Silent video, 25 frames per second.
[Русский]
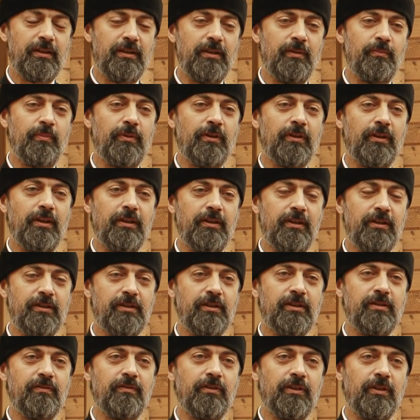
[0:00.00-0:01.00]
и
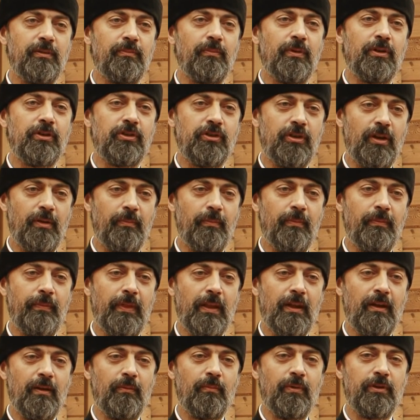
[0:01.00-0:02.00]
поклониться святым мощам.
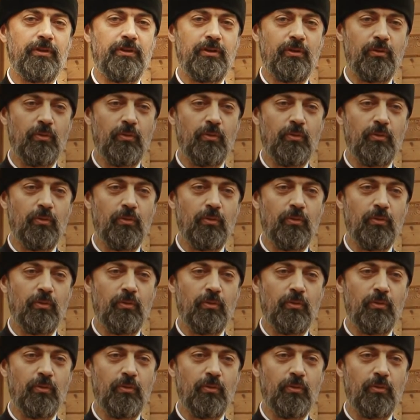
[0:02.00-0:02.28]
Спаси